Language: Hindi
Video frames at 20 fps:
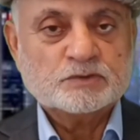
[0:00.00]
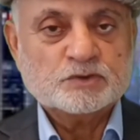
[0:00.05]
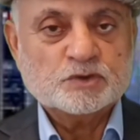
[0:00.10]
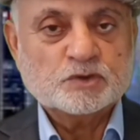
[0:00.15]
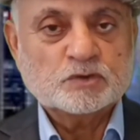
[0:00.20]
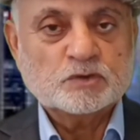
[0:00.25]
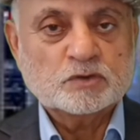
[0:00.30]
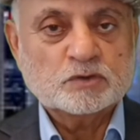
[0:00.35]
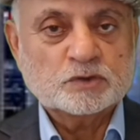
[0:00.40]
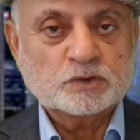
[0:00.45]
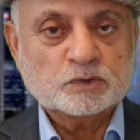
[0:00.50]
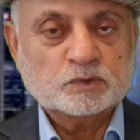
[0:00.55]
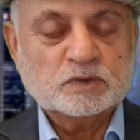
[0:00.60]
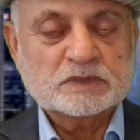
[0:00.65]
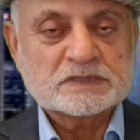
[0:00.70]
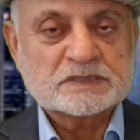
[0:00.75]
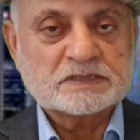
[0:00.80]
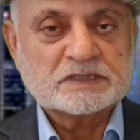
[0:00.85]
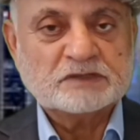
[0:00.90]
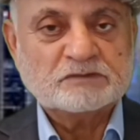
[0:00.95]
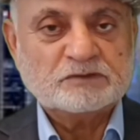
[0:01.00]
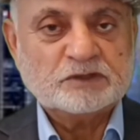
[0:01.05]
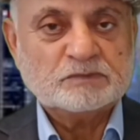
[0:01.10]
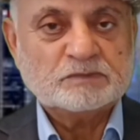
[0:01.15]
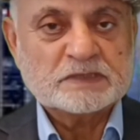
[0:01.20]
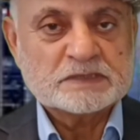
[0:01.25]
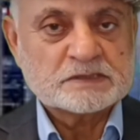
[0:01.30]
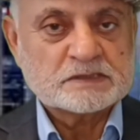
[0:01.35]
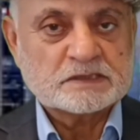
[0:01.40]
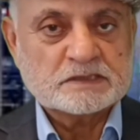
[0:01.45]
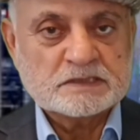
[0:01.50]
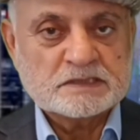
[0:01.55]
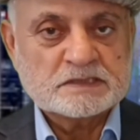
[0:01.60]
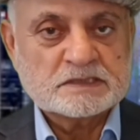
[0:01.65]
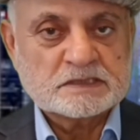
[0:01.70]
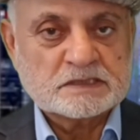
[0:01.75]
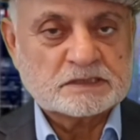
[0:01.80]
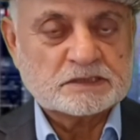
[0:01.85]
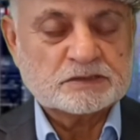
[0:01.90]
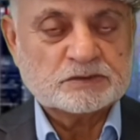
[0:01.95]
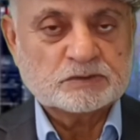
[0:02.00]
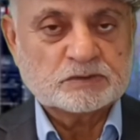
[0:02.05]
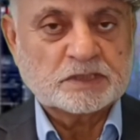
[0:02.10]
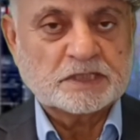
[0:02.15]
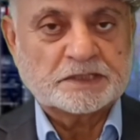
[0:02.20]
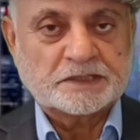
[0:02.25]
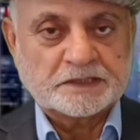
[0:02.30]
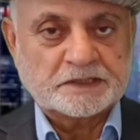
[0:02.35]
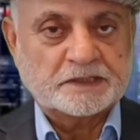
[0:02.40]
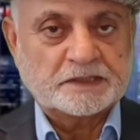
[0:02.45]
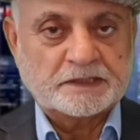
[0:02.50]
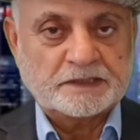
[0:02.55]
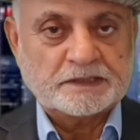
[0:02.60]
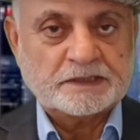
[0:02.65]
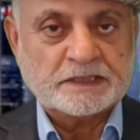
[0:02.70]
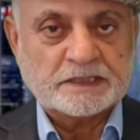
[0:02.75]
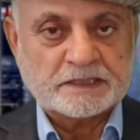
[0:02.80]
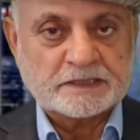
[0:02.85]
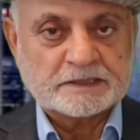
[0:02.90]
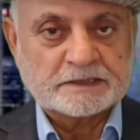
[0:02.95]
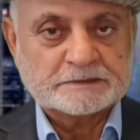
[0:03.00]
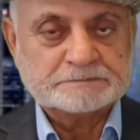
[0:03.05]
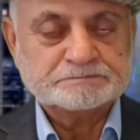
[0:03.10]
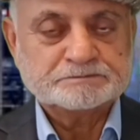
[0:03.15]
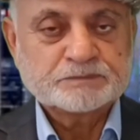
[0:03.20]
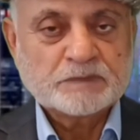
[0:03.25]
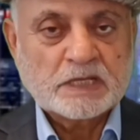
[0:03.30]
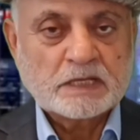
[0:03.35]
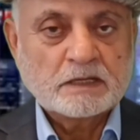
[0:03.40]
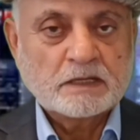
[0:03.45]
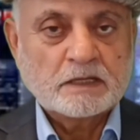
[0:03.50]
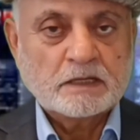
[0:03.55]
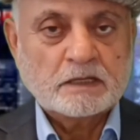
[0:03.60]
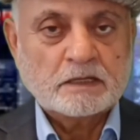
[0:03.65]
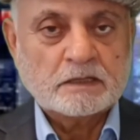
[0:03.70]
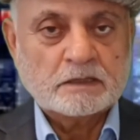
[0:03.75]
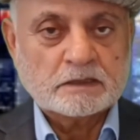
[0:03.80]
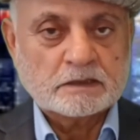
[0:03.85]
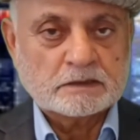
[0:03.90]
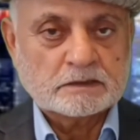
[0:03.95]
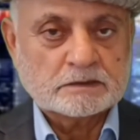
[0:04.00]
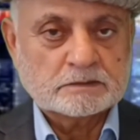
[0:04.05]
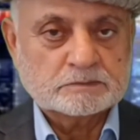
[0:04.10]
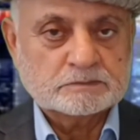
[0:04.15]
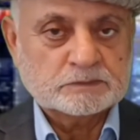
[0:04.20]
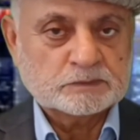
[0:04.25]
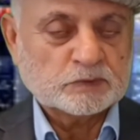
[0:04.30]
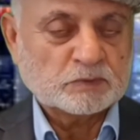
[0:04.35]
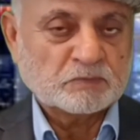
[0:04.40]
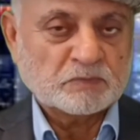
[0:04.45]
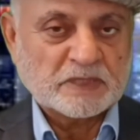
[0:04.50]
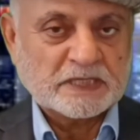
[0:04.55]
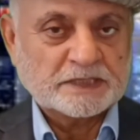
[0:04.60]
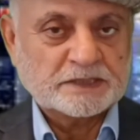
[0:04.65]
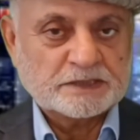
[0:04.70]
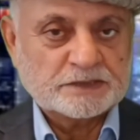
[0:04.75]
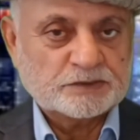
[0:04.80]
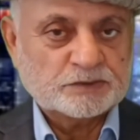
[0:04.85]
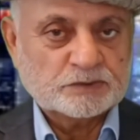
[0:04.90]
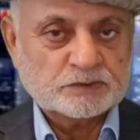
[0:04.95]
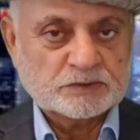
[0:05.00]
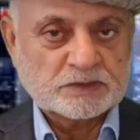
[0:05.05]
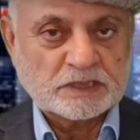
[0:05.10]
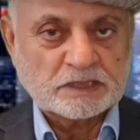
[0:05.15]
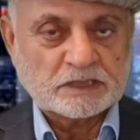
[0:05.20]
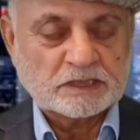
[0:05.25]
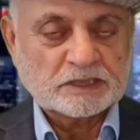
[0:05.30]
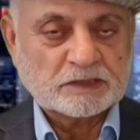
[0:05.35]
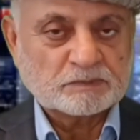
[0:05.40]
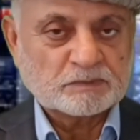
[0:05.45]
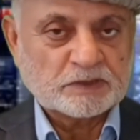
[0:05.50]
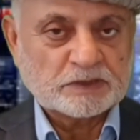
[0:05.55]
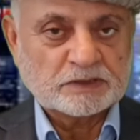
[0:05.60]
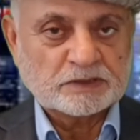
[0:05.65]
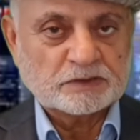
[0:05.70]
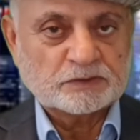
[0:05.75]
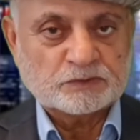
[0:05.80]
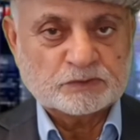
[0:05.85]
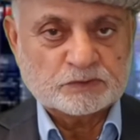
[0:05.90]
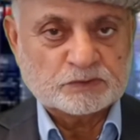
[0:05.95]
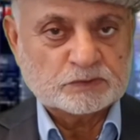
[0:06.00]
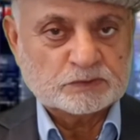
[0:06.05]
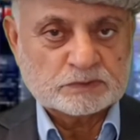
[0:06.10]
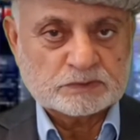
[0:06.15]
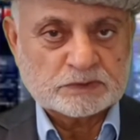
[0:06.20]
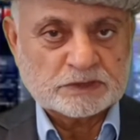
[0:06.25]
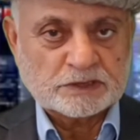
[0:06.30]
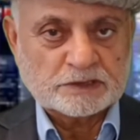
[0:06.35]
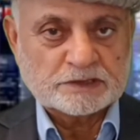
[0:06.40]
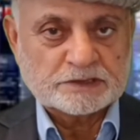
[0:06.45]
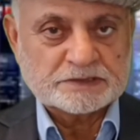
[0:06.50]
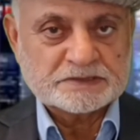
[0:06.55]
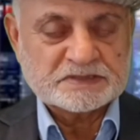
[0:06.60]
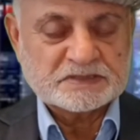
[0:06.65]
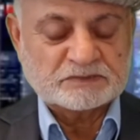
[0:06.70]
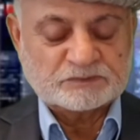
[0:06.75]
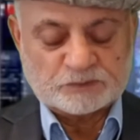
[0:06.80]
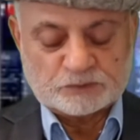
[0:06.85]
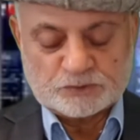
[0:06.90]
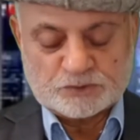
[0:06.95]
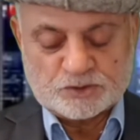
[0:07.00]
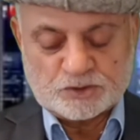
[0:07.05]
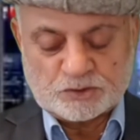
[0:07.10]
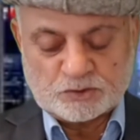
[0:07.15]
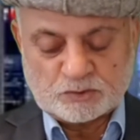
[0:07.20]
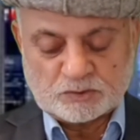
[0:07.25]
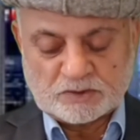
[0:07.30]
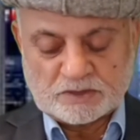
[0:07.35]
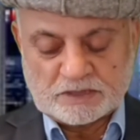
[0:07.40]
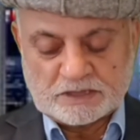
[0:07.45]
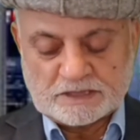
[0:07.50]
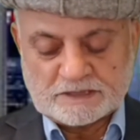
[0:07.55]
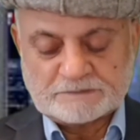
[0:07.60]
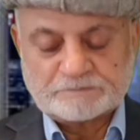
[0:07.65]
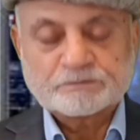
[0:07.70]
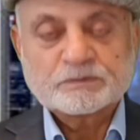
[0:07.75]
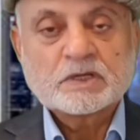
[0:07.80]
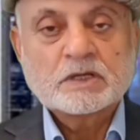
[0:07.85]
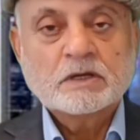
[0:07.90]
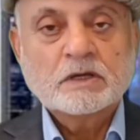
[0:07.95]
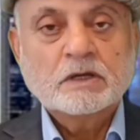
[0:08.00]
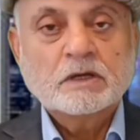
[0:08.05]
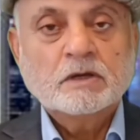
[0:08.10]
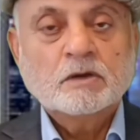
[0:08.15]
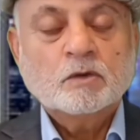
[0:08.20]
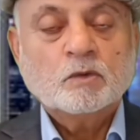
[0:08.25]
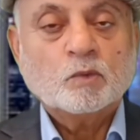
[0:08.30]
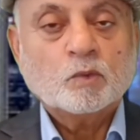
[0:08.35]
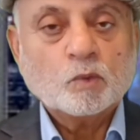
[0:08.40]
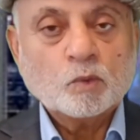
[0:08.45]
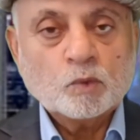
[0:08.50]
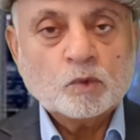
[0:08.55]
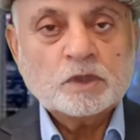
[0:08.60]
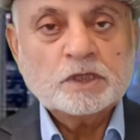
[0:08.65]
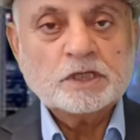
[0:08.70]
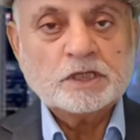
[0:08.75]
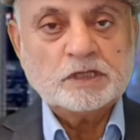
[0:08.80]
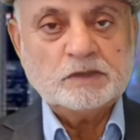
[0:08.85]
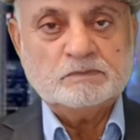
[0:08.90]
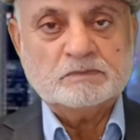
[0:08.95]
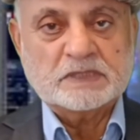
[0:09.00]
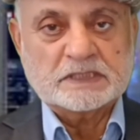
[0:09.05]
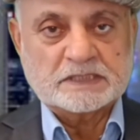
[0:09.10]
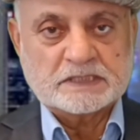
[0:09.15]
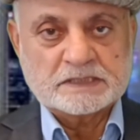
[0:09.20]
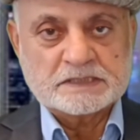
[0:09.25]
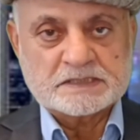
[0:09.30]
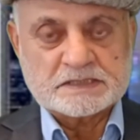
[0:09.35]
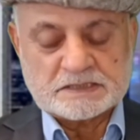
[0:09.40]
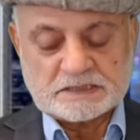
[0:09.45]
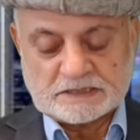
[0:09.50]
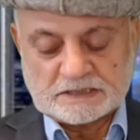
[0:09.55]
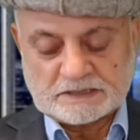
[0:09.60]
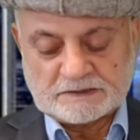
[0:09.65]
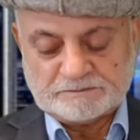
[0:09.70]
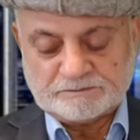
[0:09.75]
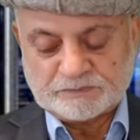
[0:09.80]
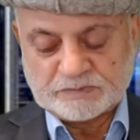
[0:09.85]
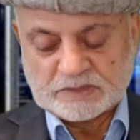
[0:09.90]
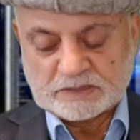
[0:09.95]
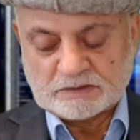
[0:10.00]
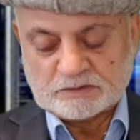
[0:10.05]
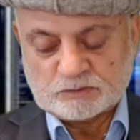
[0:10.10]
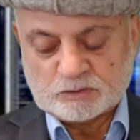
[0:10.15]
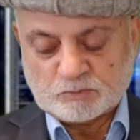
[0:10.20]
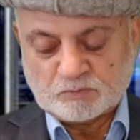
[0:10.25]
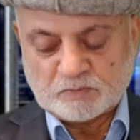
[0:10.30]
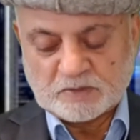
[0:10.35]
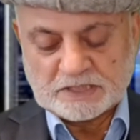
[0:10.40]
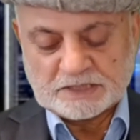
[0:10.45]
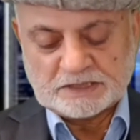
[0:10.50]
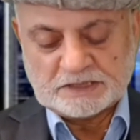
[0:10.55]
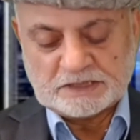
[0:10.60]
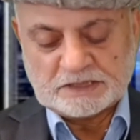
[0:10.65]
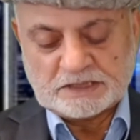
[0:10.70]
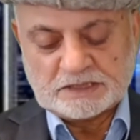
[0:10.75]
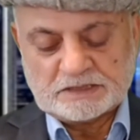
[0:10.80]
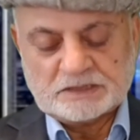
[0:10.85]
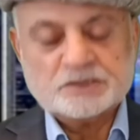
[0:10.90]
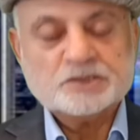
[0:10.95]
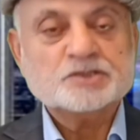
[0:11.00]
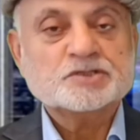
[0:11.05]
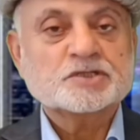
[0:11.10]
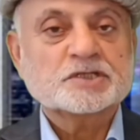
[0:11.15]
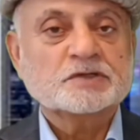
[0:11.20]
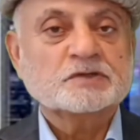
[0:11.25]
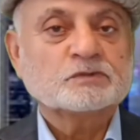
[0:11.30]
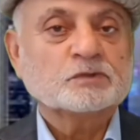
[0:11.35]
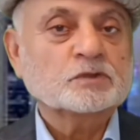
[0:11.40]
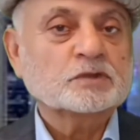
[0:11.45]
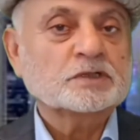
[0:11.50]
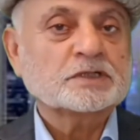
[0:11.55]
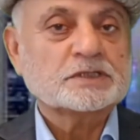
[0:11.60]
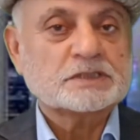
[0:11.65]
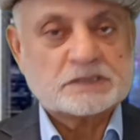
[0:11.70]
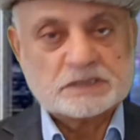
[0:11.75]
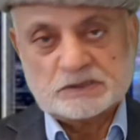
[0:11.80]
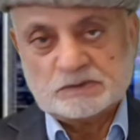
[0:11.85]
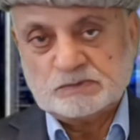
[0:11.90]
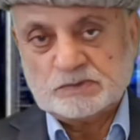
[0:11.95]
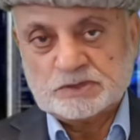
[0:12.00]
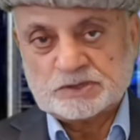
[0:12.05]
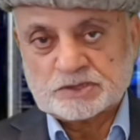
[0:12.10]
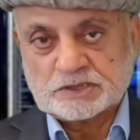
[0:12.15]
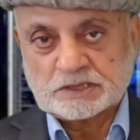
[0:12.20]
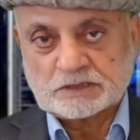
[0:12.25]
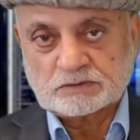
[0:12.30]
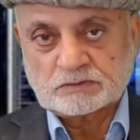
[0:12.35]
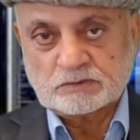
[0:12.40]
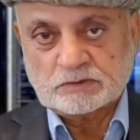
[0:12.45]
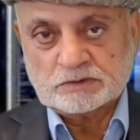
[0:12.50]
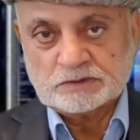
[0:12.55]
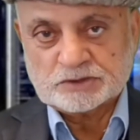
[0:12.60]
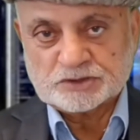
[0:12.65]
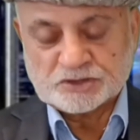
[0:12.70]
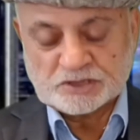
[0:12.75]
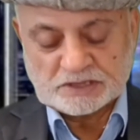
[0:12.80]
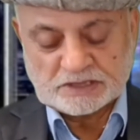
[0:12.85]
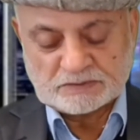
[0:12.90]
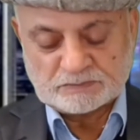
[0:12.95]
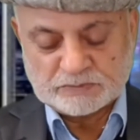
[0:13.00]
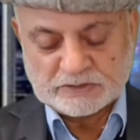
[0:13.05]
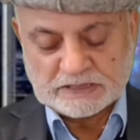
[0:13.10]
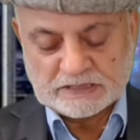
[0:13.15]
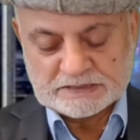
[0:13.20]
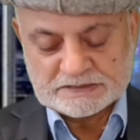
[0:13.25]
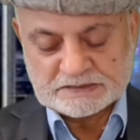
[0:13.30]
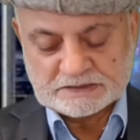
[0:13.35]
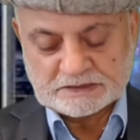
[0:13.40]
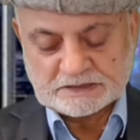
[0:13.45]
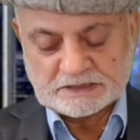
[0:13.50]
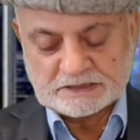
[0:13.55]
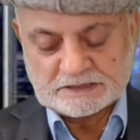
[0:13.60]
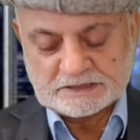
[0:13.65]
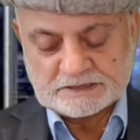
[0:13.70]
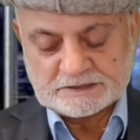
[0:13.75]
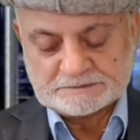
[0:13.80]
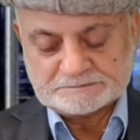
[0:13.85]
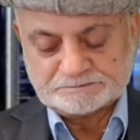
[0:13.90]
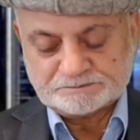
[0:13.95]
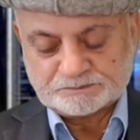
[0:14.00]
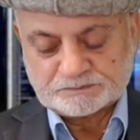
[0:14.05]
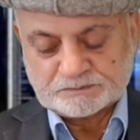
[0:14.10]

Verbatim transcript: जो यूएस नेवी में सील्स की जो कैटेगरी है बहरी जो ताकत में ये जो सेलर्स या फौजी होते हैं उनकी मदद से जो पानी के नीचे वो किसी भी शह को निशाना बना सकते हैं